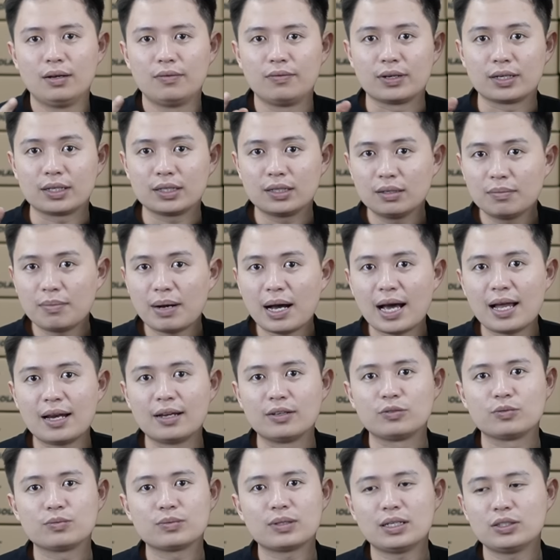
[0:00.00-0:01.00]
và cái thứ ba
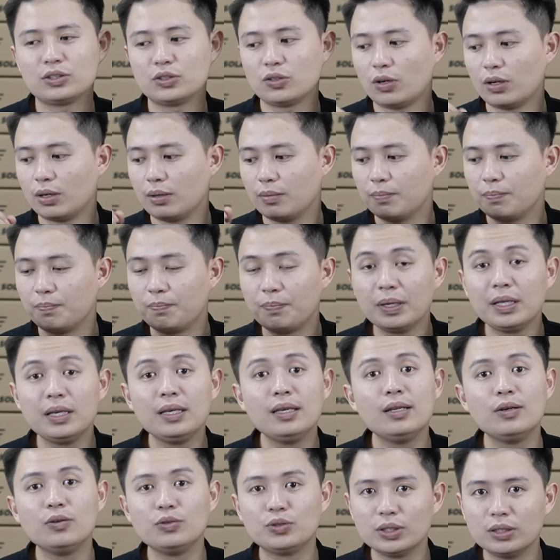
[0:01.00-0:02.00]
là chúng ta chọn
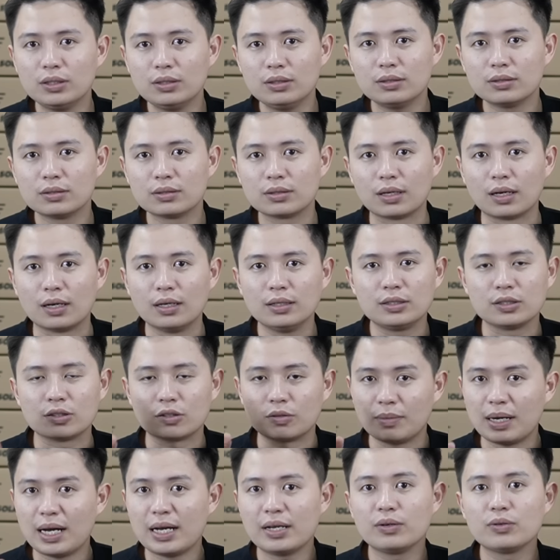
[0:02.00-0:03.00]
pin lưu trữ đấy chỉ
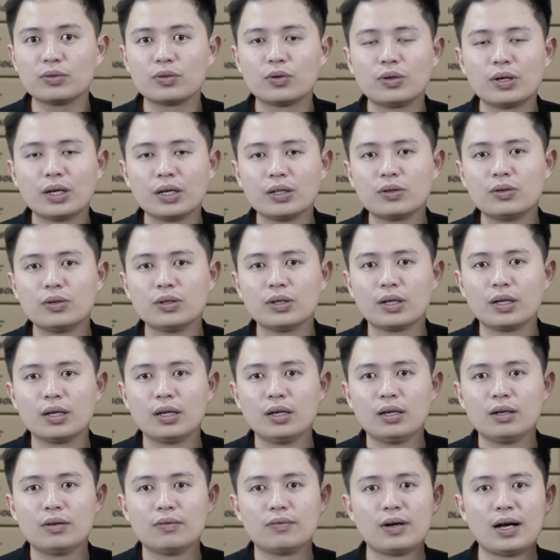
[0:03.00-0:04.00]
có ba yếu tố này thôi
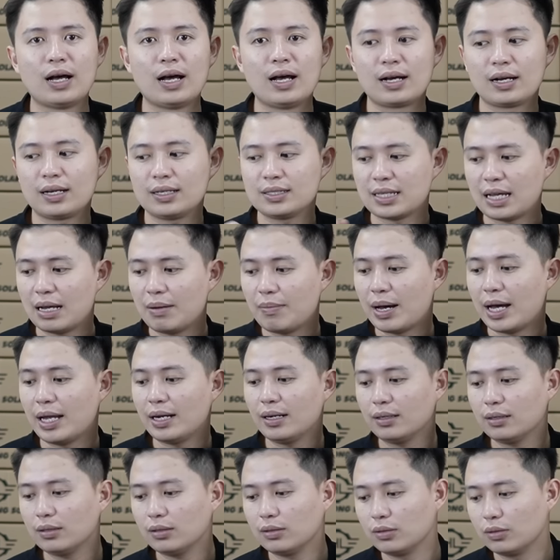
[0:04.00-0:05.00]
và cái giá
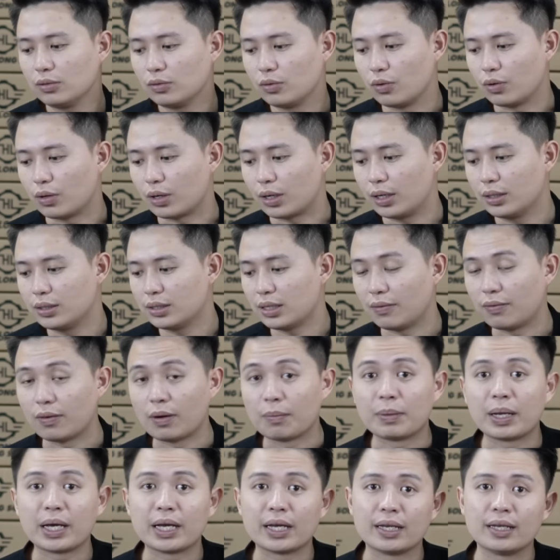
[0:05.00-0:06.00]
bán của cái sản
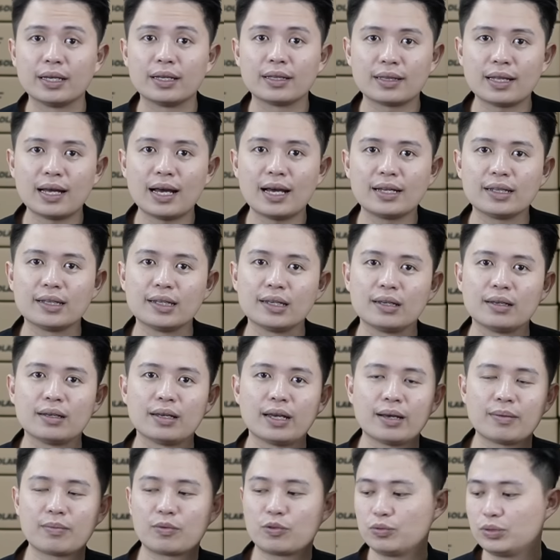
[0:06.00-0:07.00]
phẩm này hiện tại
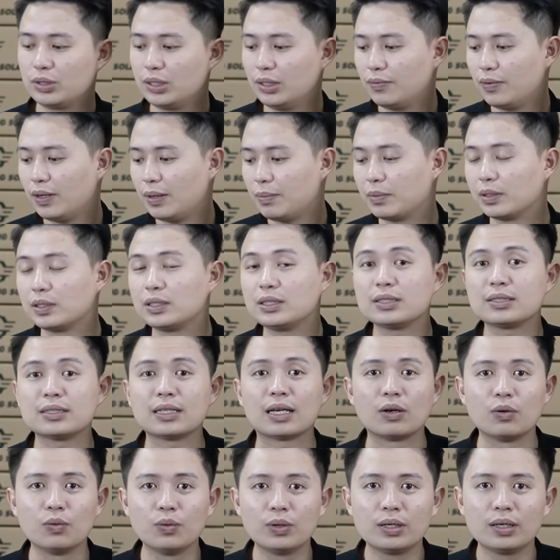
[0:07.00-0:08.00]
thì em cũng xin phép được chia
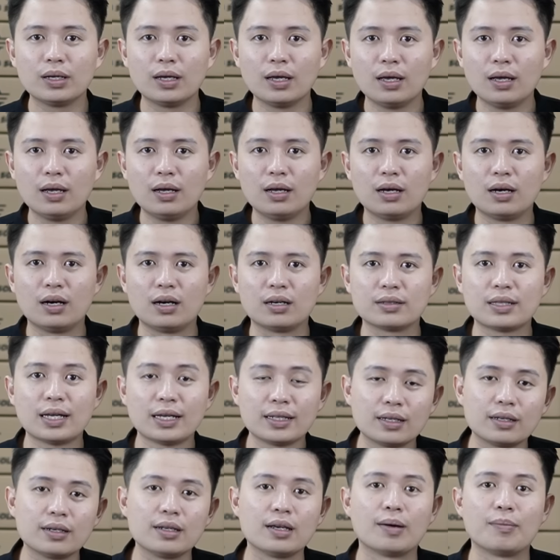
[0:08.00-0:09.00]
sẻ luôn ở ờ,
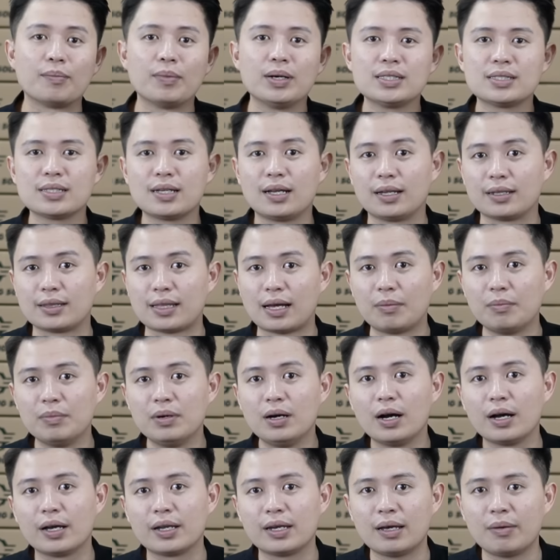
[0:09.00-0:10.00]
tại thời điểm bây giờ là tháng
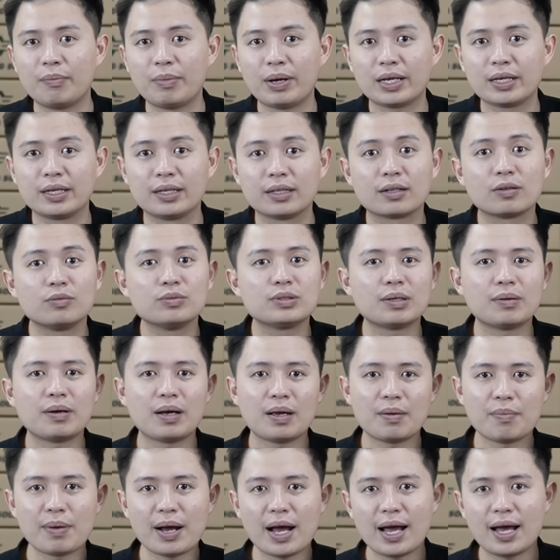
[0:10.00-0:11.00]
10 năm
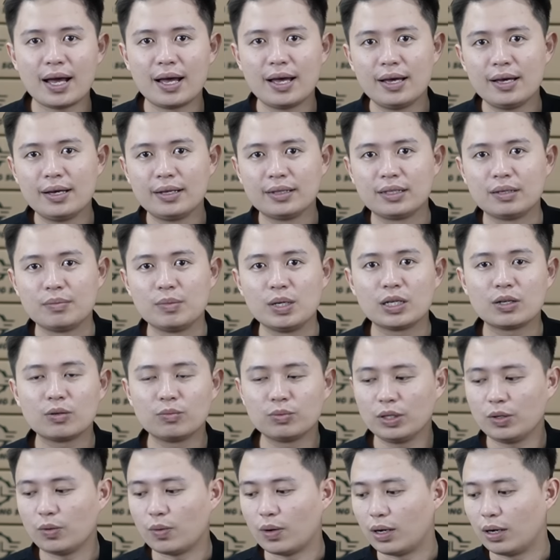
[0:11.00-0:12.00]
2023 thì bên
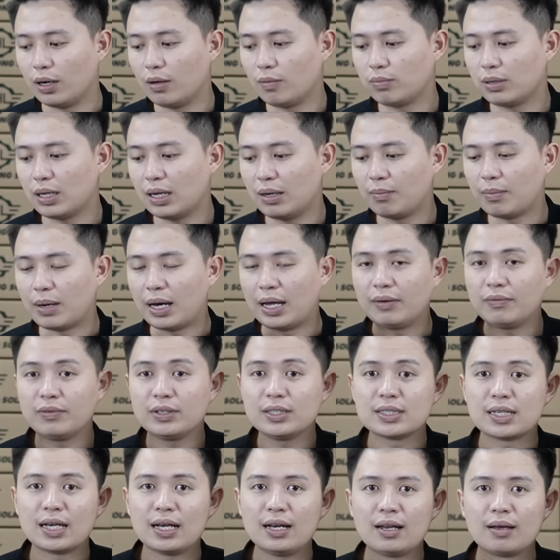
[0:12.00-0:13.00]
công ty Hoàng Long đang bán
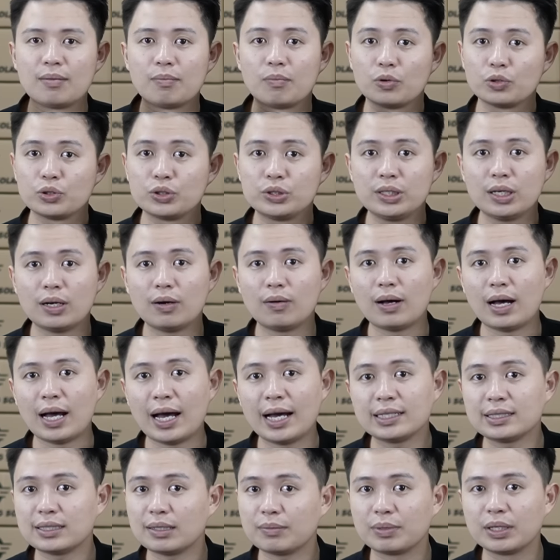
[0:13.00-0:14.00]
với giá là 1 triệu
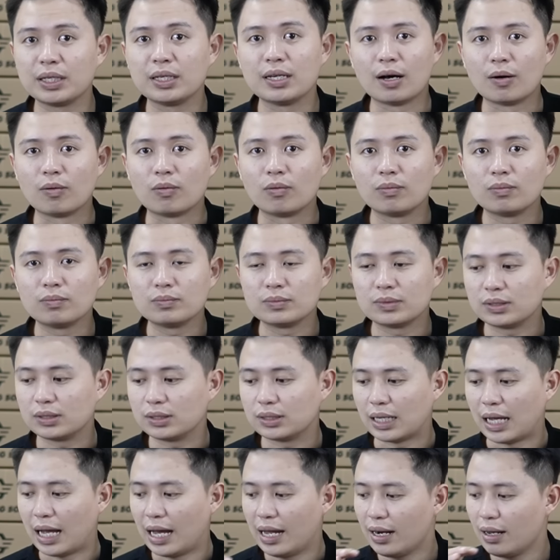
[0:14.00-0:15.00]
200 nghìn đồng
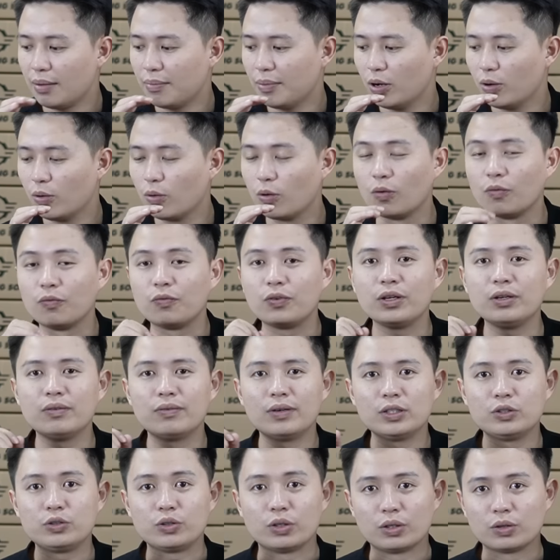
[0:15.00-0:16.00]
giá đã bao gồm phí
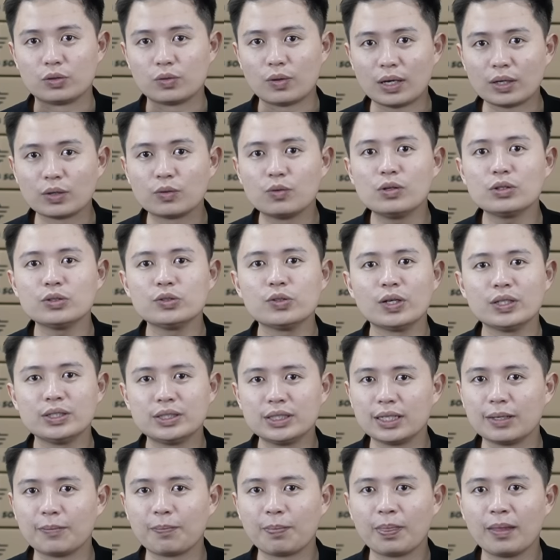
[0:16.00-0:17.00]
vận chuyển toàn quốc cho anh
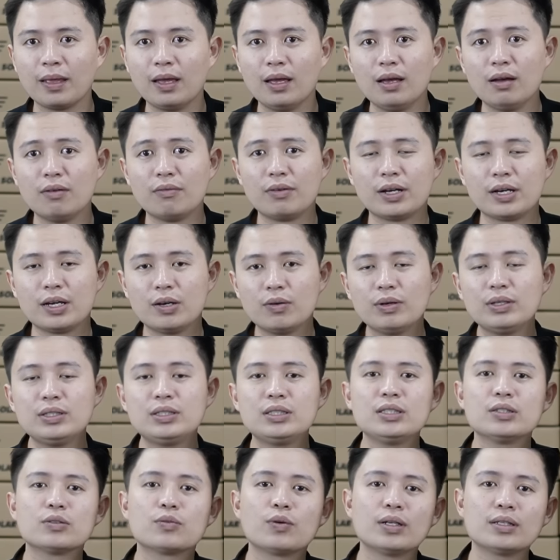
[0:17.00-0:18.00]
chị và nếu anh
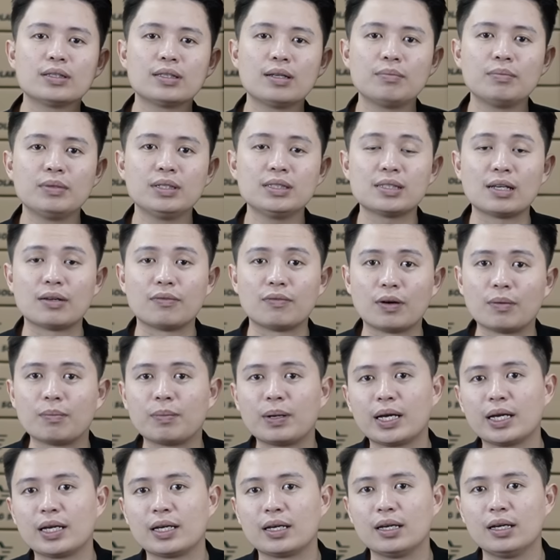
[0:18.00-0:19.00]
chị quan tâm đến sản phẩm
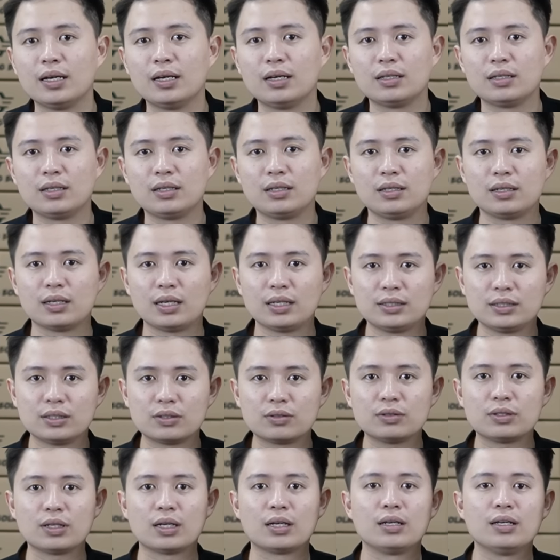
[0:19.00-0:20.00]
này thì anh chị
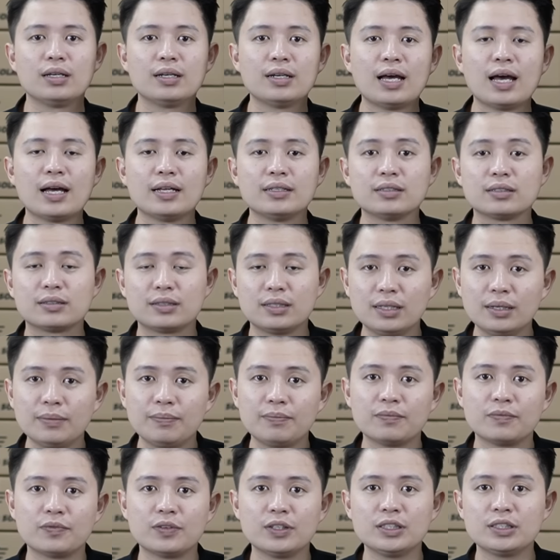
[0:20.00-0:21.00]
có thể liên hệ trực tiếp
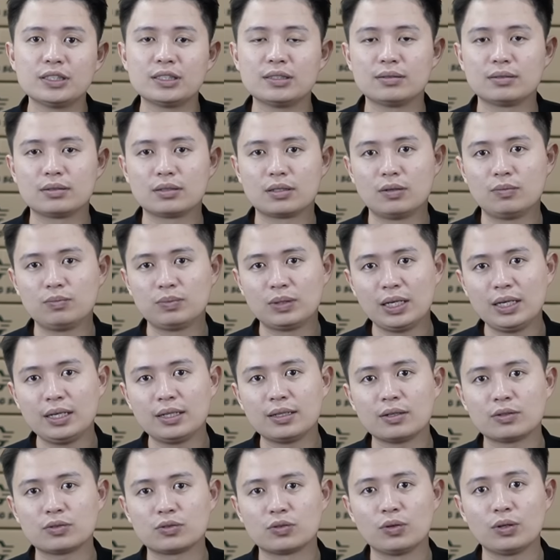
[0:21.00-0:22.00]
với công
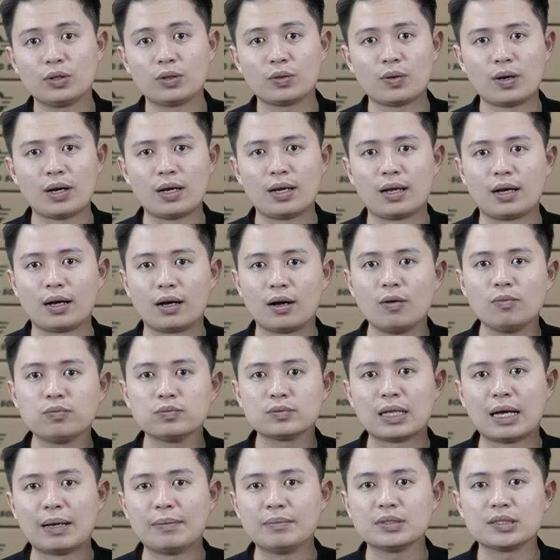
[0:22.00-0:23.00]
ty theo số điện thoại là
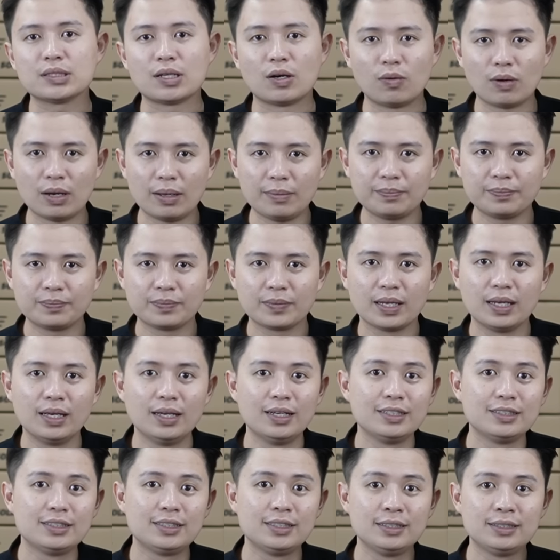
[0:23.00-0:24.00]
0865
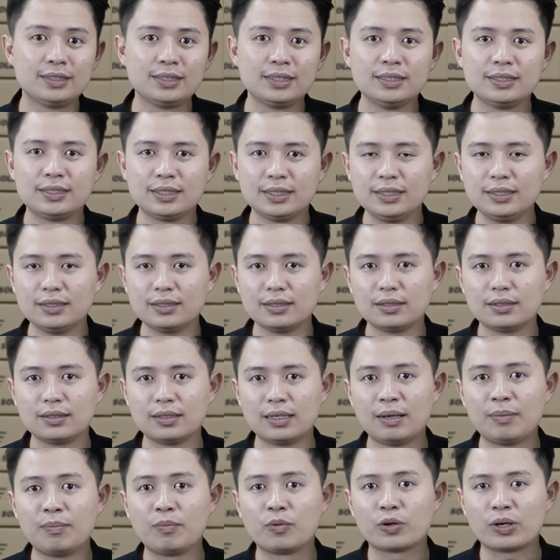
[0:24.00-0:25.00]
999
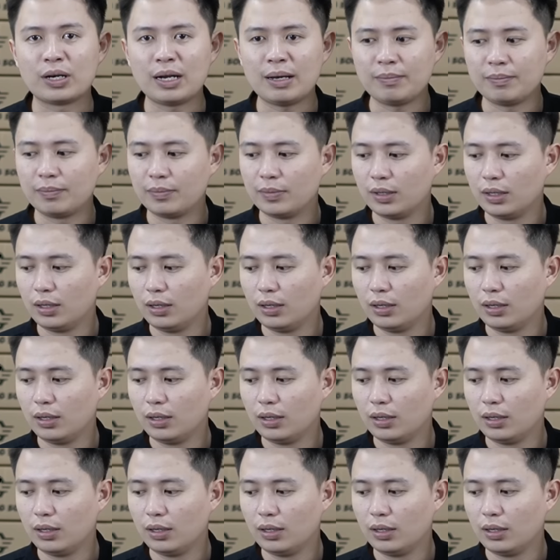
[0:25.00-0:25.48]
515